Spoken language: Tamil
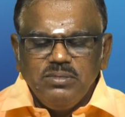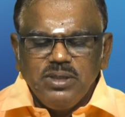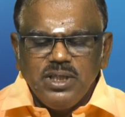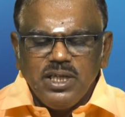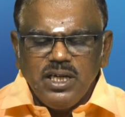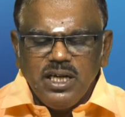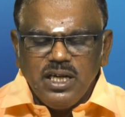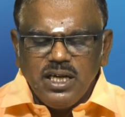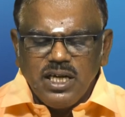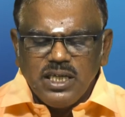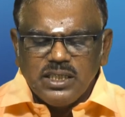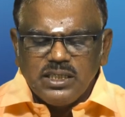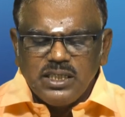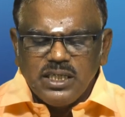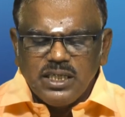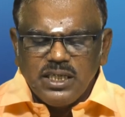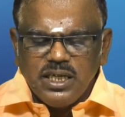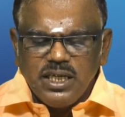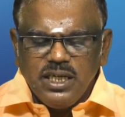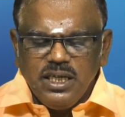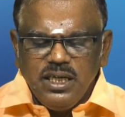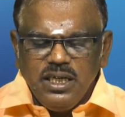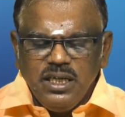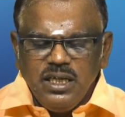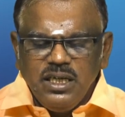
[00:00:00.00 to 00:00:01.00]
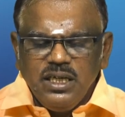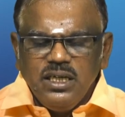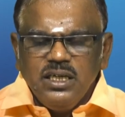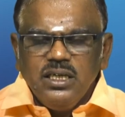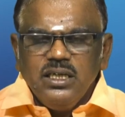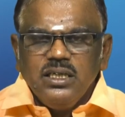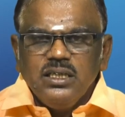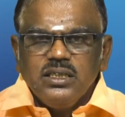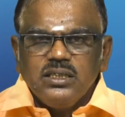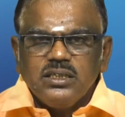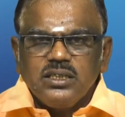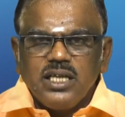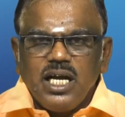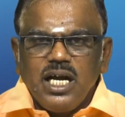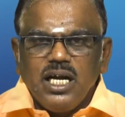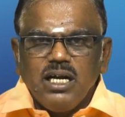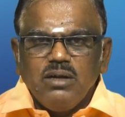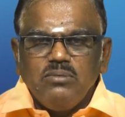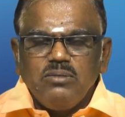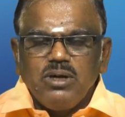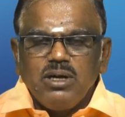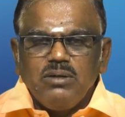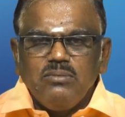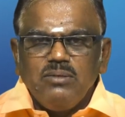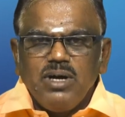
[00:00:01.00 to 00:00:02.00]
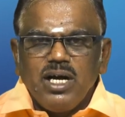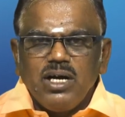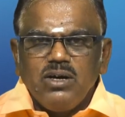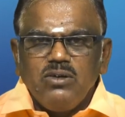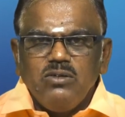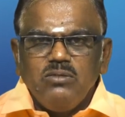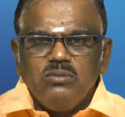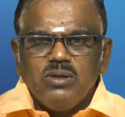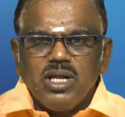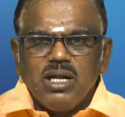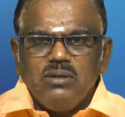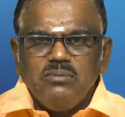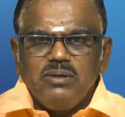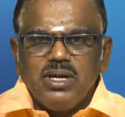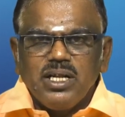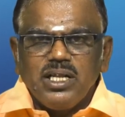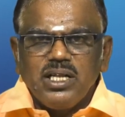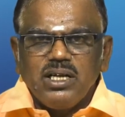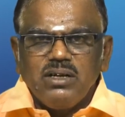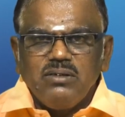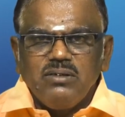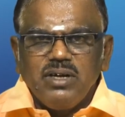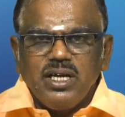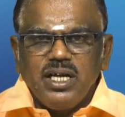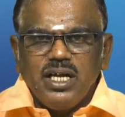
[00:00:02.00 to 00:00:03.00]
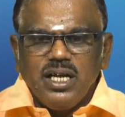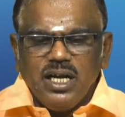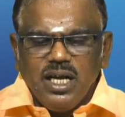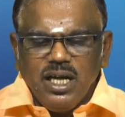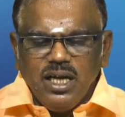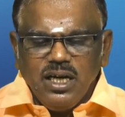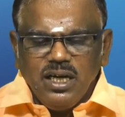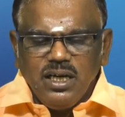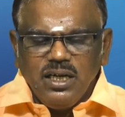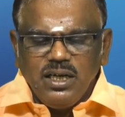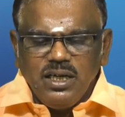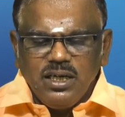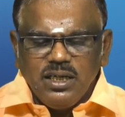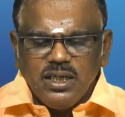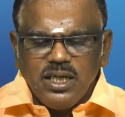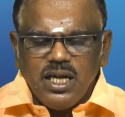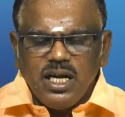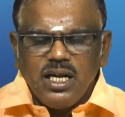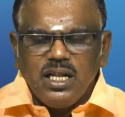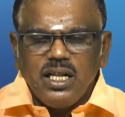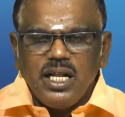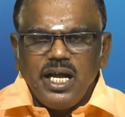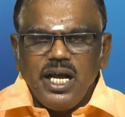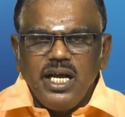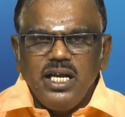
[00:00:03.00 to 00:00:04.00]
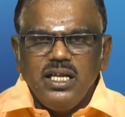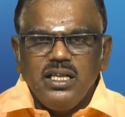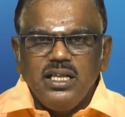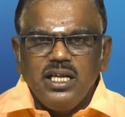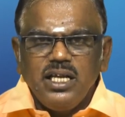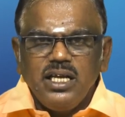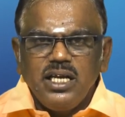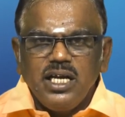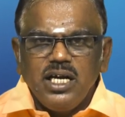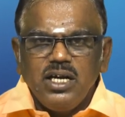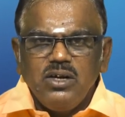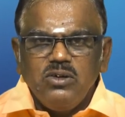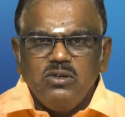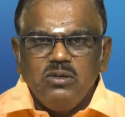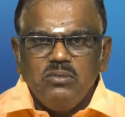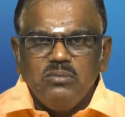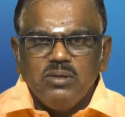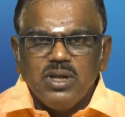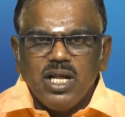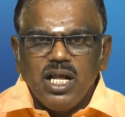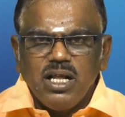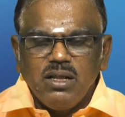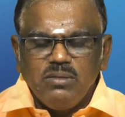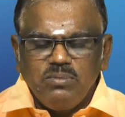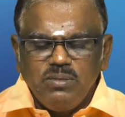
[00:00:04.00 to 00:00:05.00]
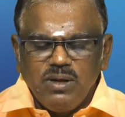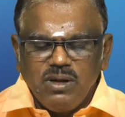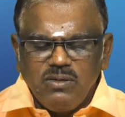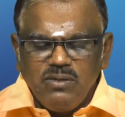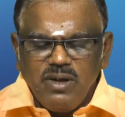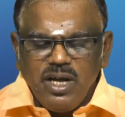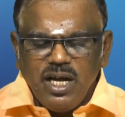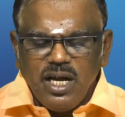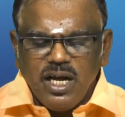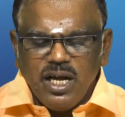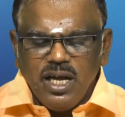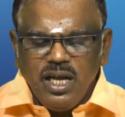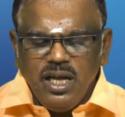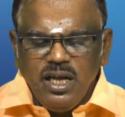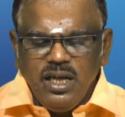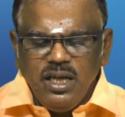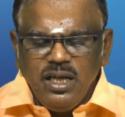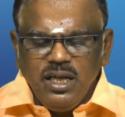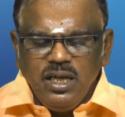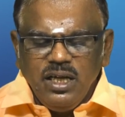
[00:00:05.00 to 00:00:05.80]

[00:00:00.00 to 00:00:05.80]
மிதன ராசிக்கு ஸ்தானபலமாக ஒன்பதாம் இடத்துக்கு வருகிறார் தனது ஐந்து ஏழு ஒன்பதாவது பார்வையாக